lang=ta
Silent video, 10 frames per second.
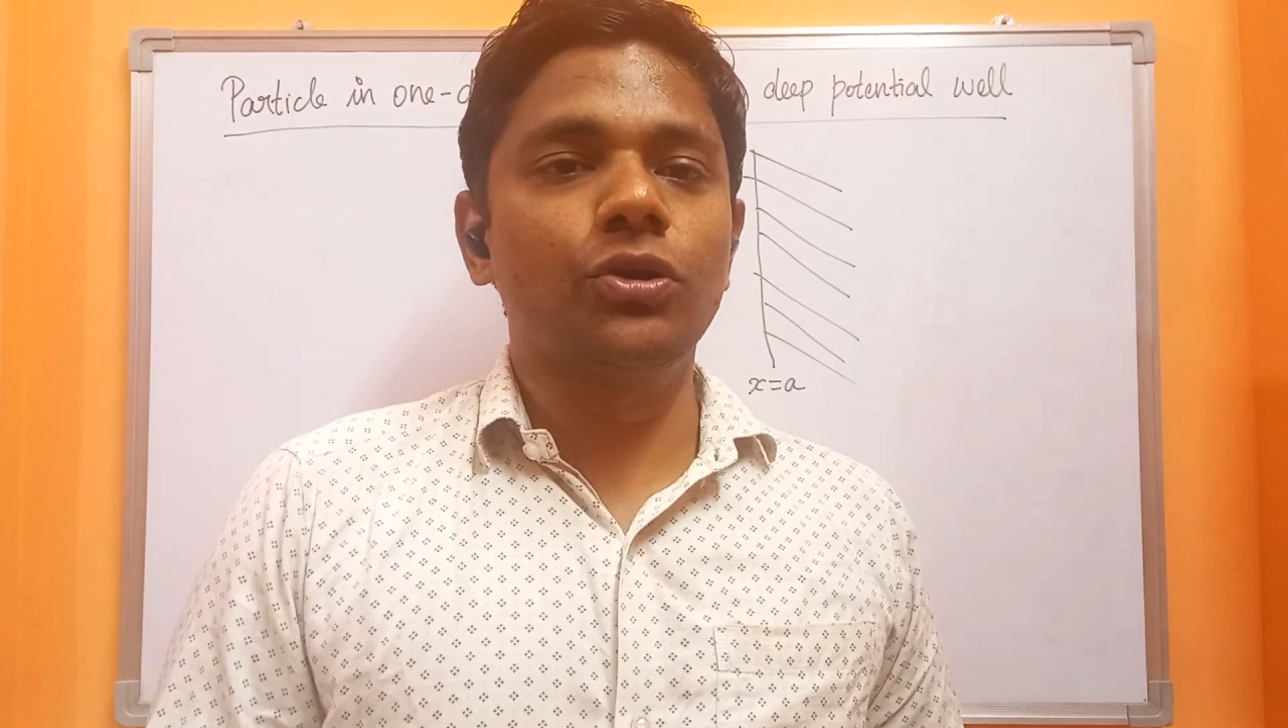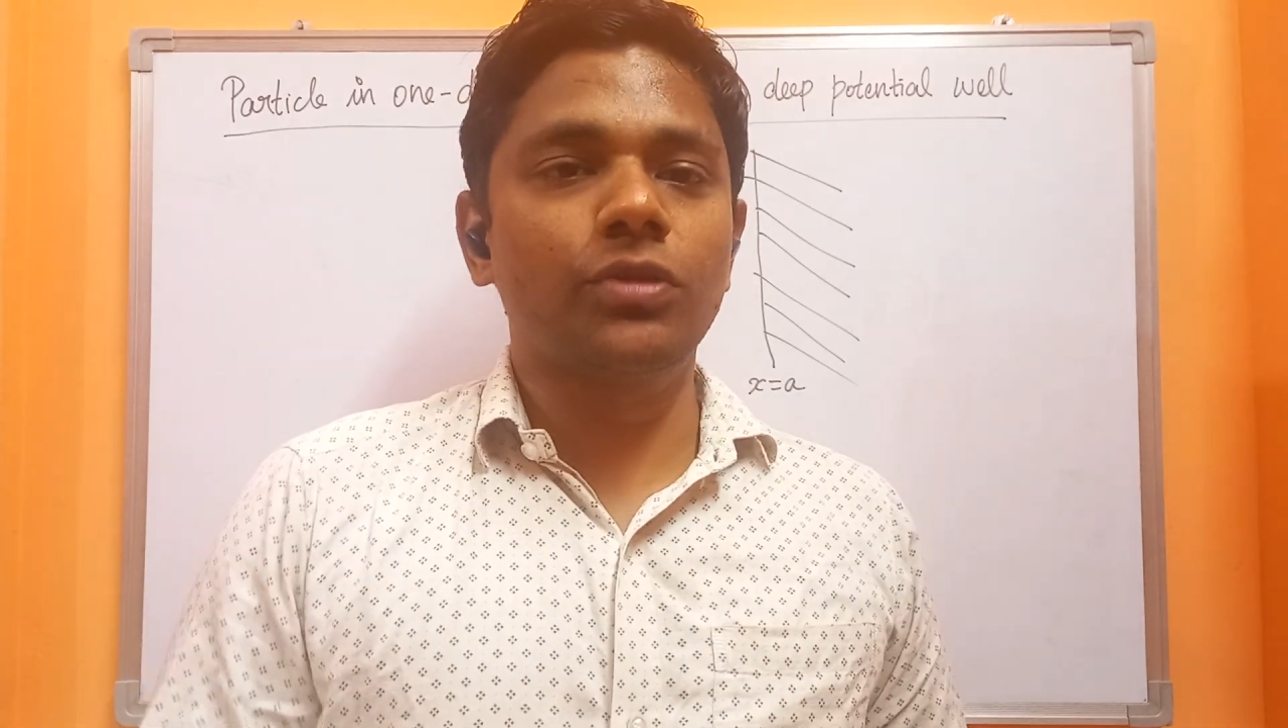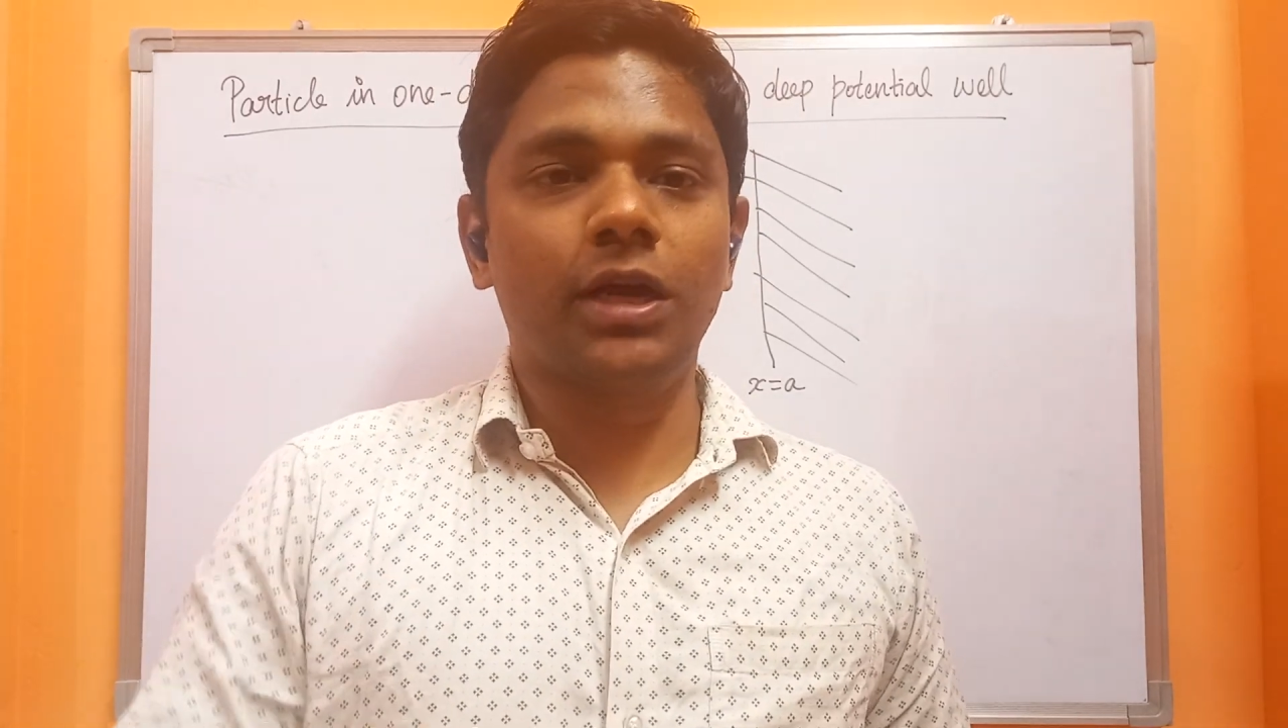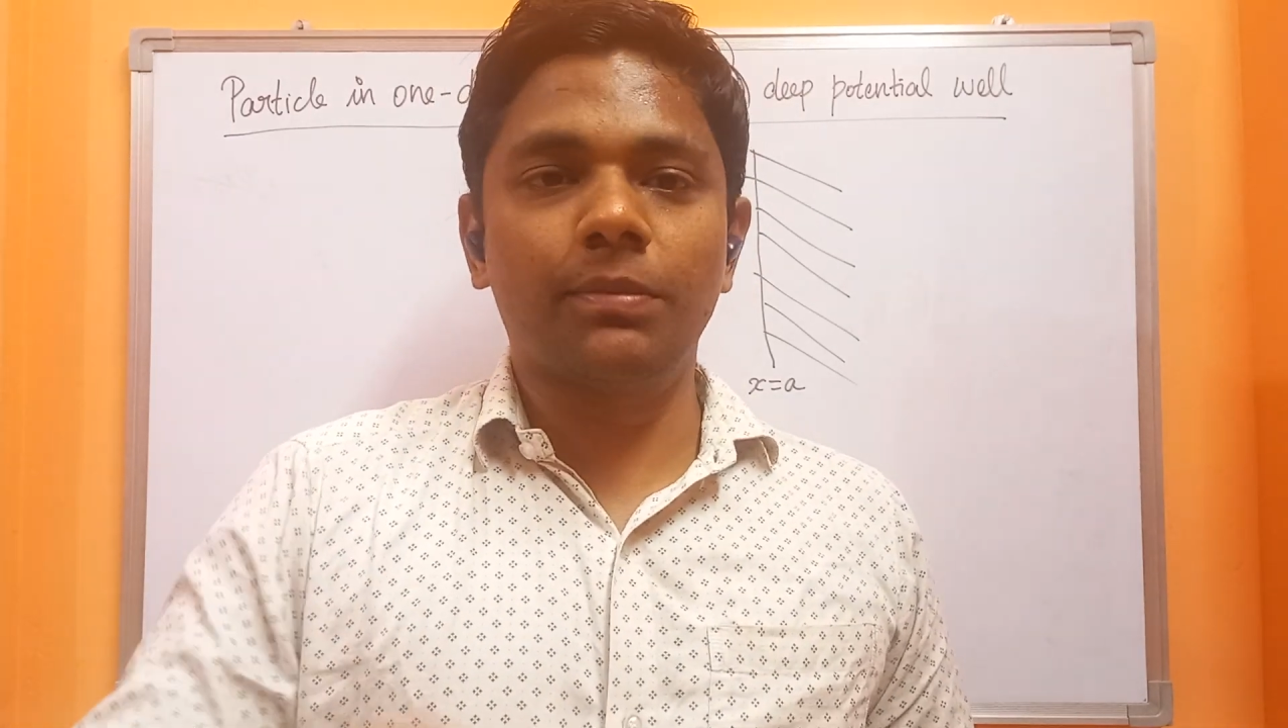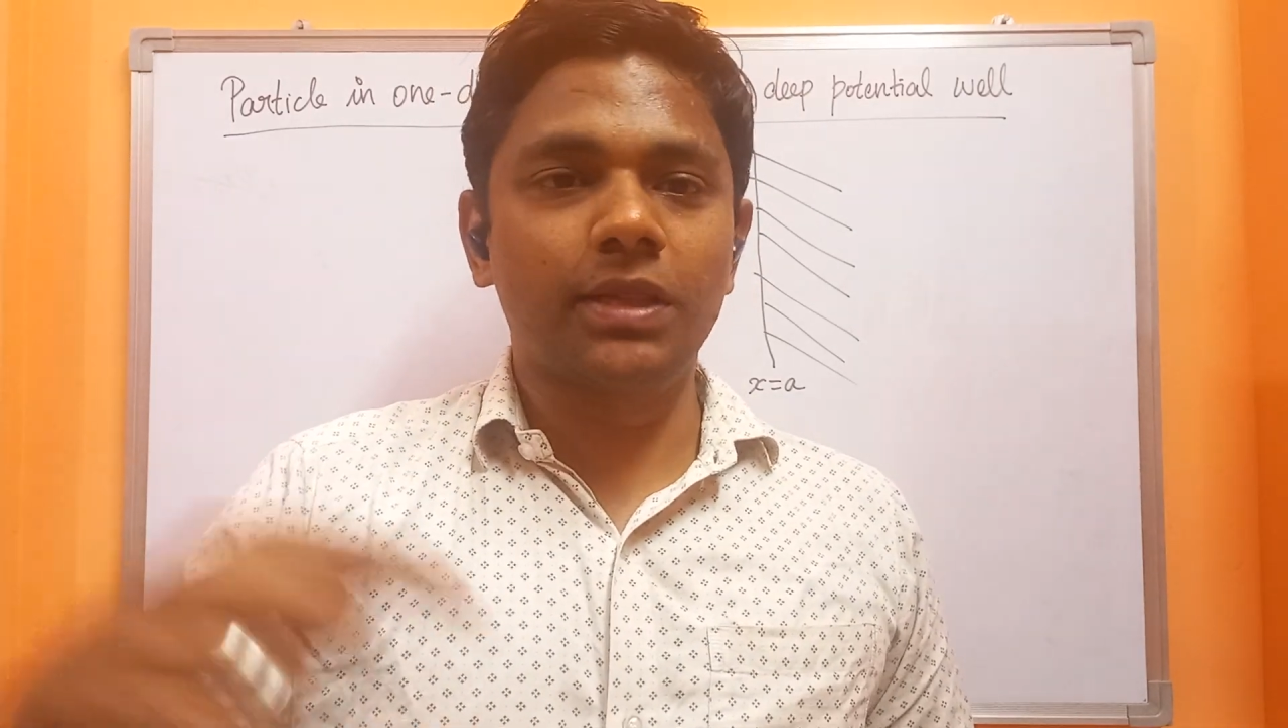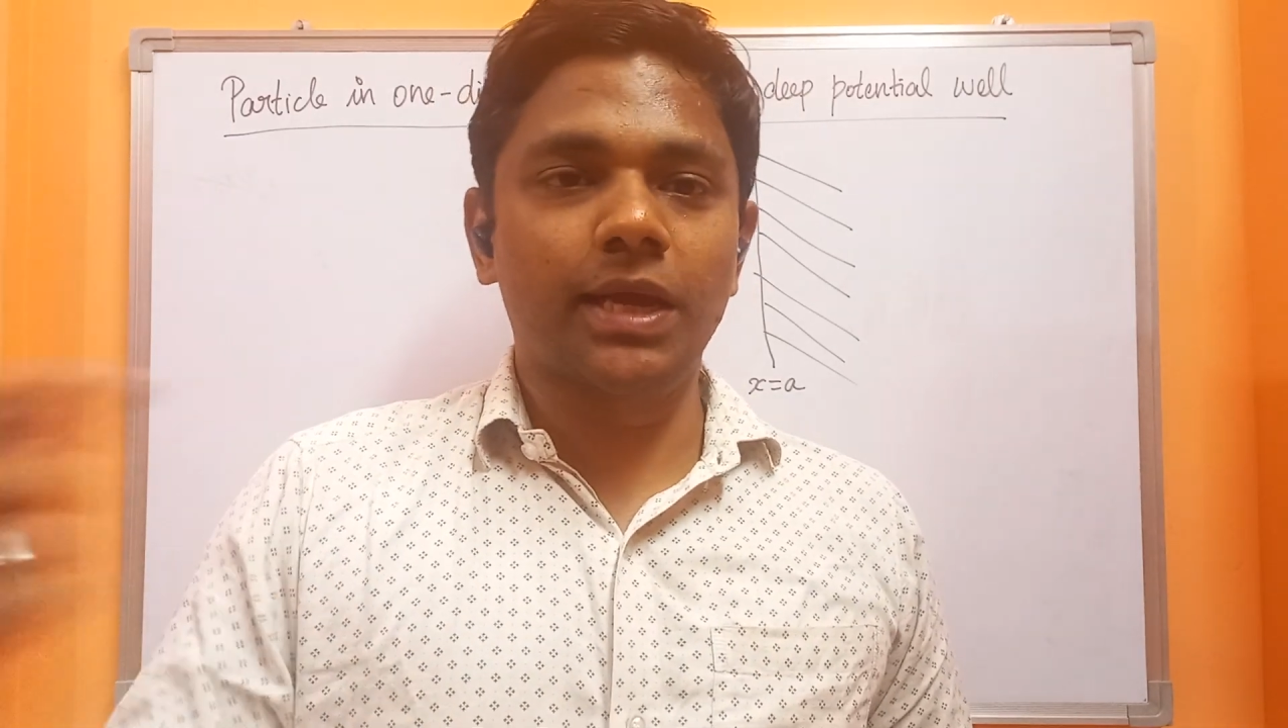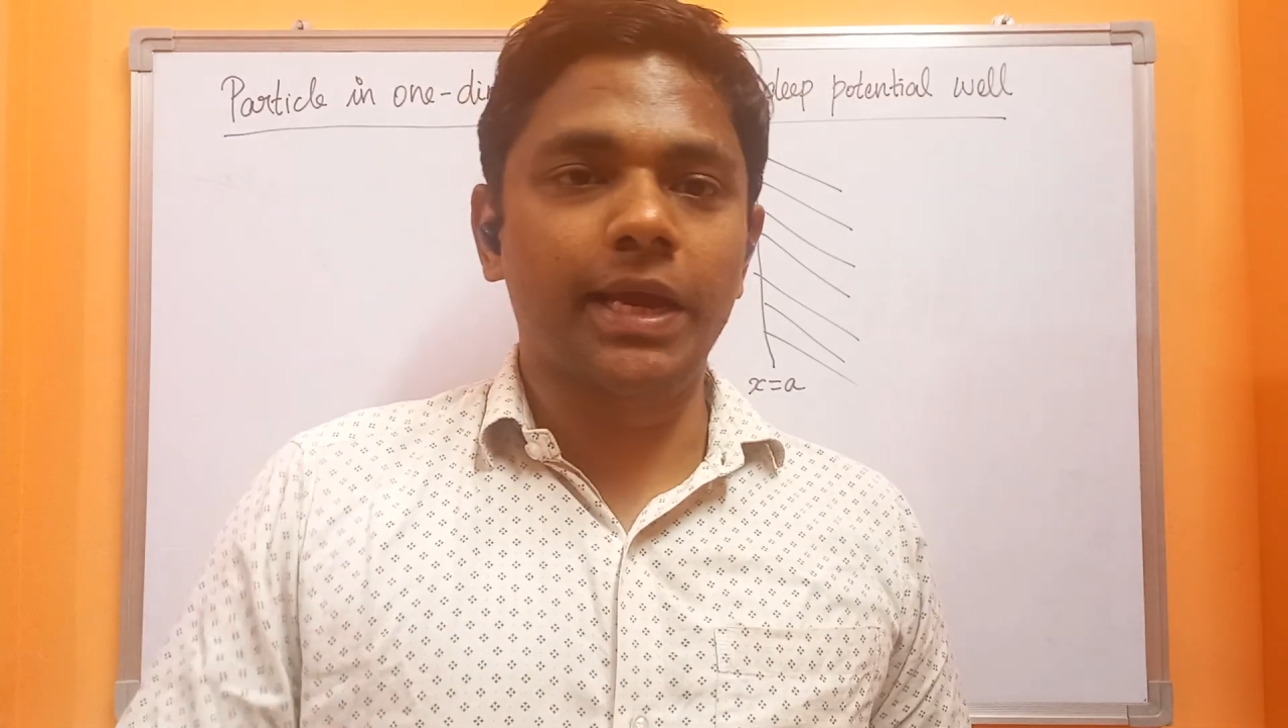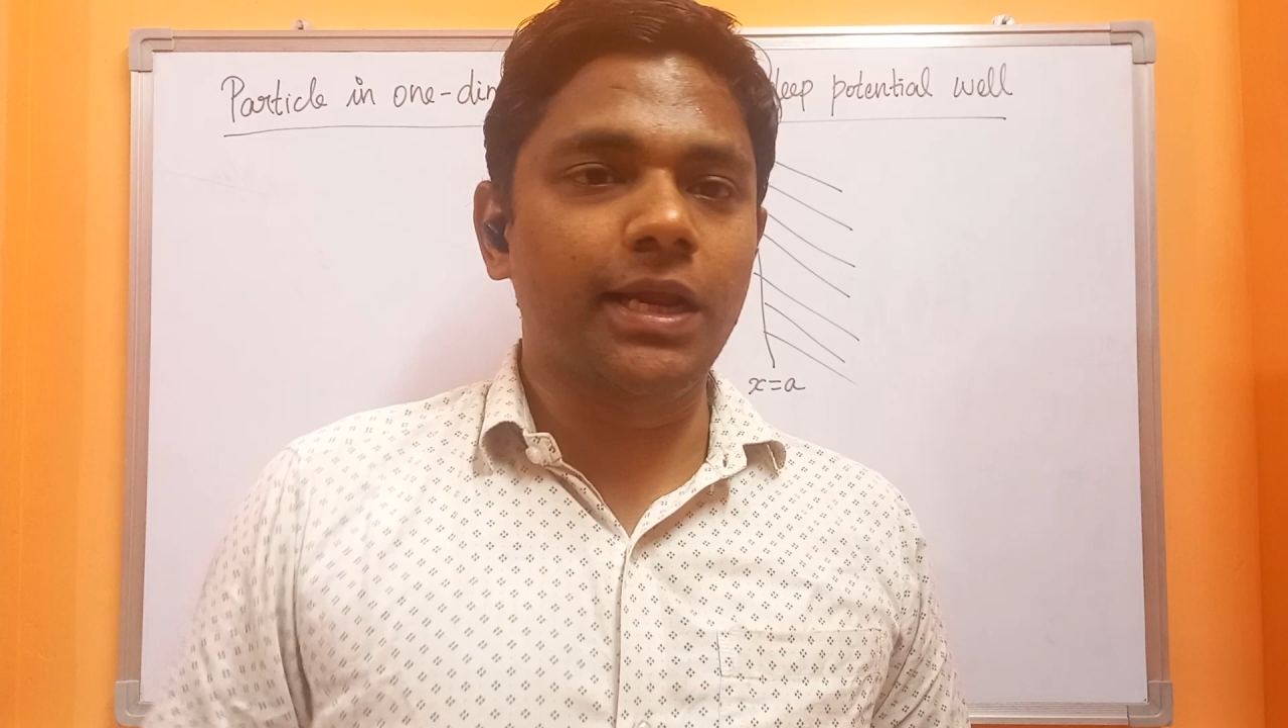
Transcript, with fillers: மட்டும்தான் நம்ம அந்த